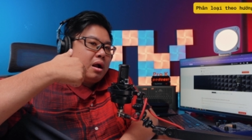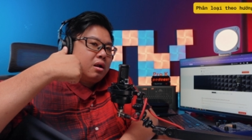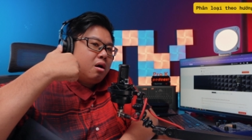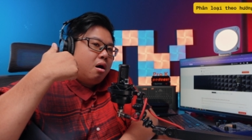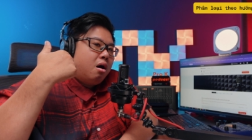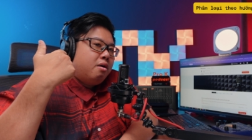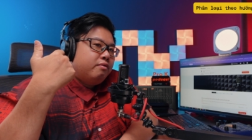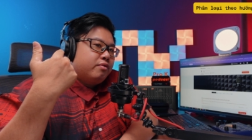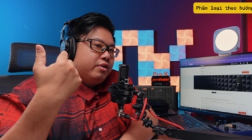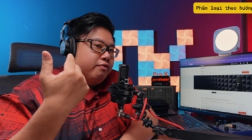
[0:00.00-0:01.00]
mà
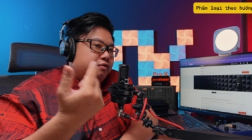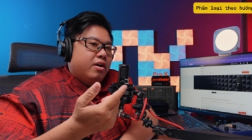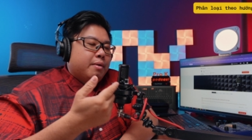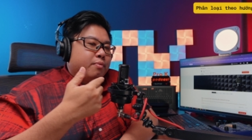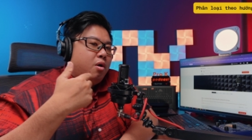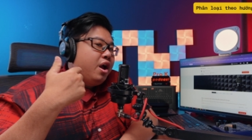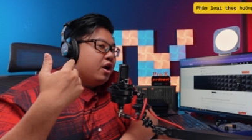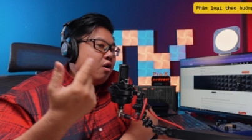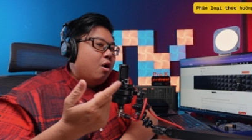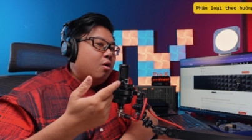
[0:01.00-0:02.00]
có reverb, có
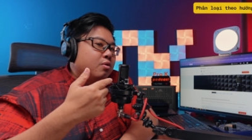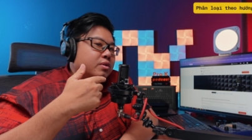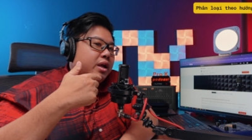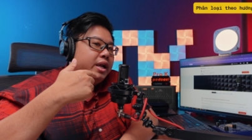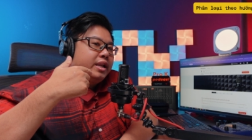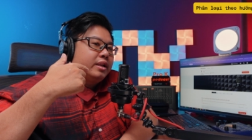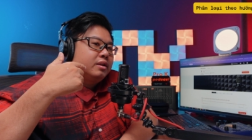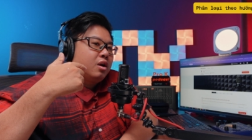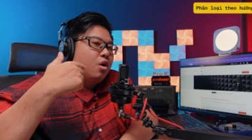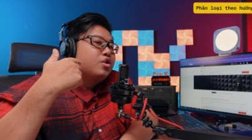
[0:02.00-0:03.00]
echo thì
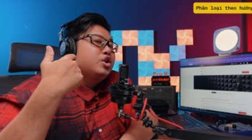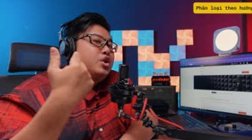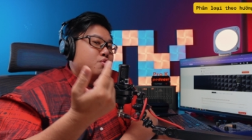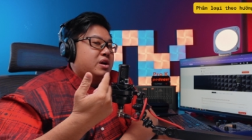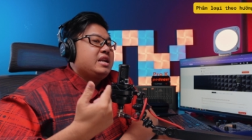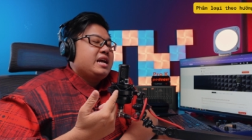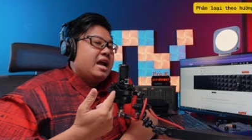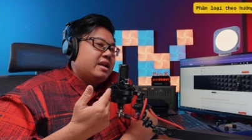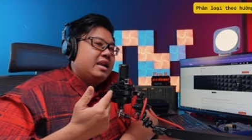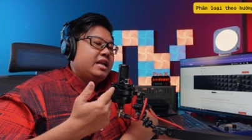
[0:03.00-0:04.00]
có nhiều cách
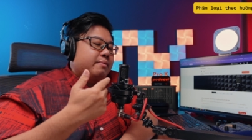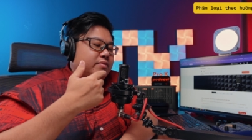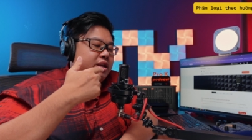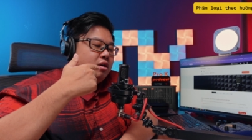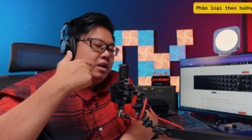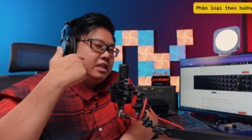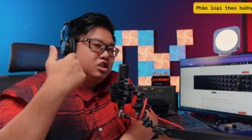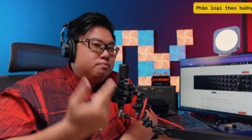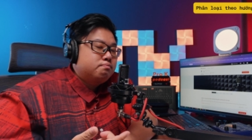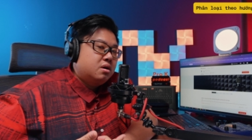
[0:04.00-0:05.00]
khác để lấy thậm chí nó có
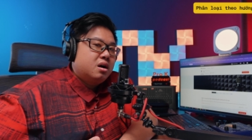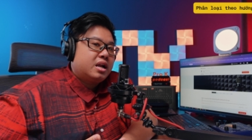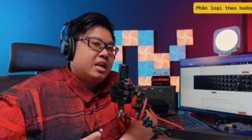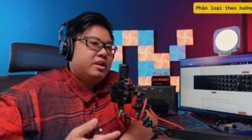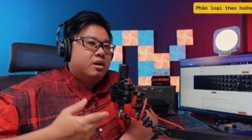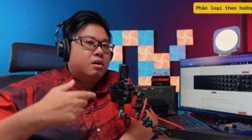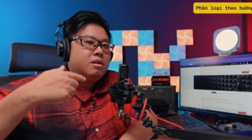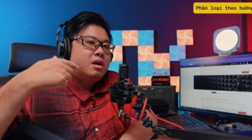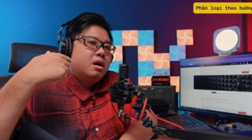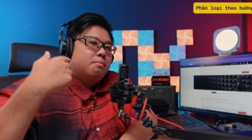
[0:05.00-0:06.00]
thể super
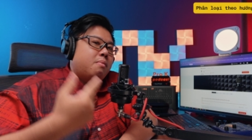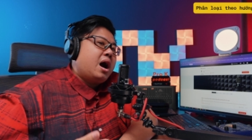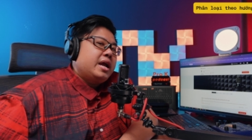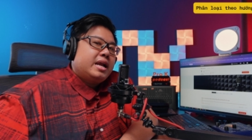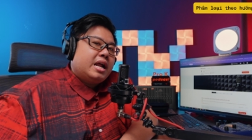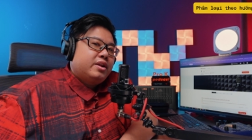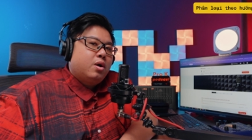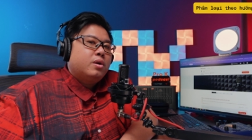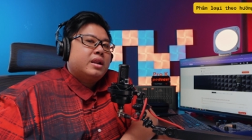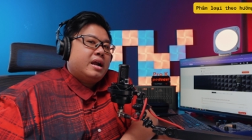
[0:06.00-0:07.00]
cardioid, bi
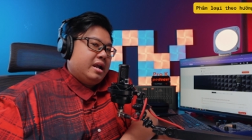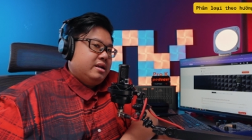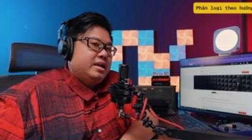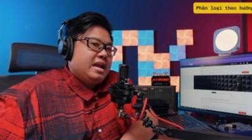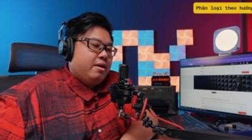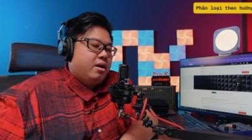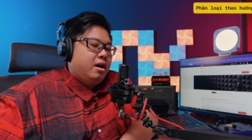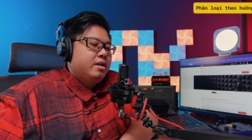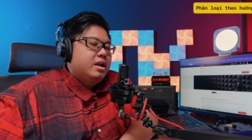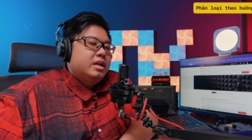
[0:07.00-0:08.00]
cardioid hay như thế nào
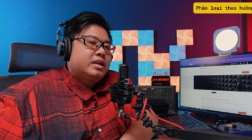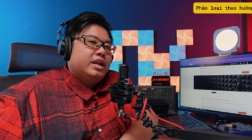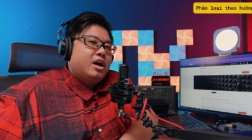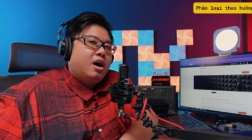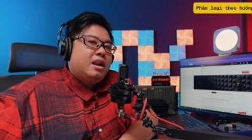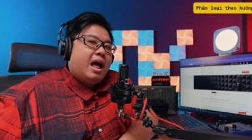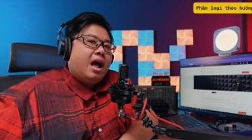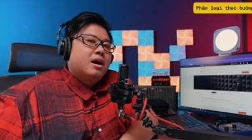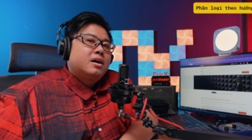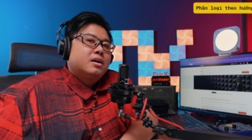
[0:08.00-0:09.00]
đó thì đó
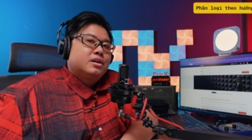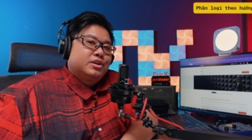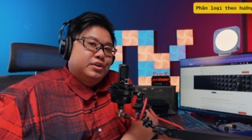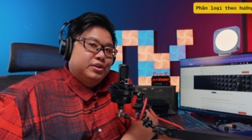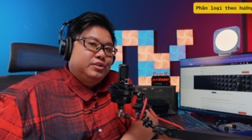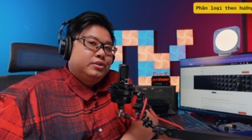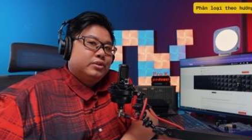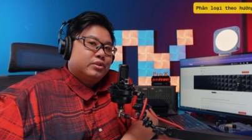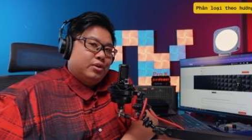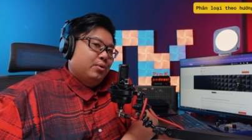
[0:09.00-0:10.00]
là hướng
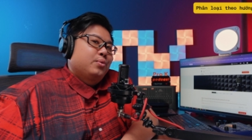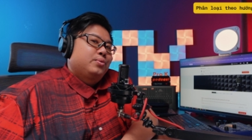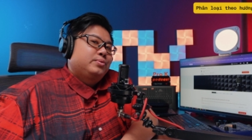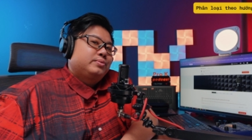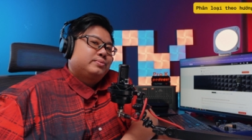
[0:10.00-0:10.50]
thù.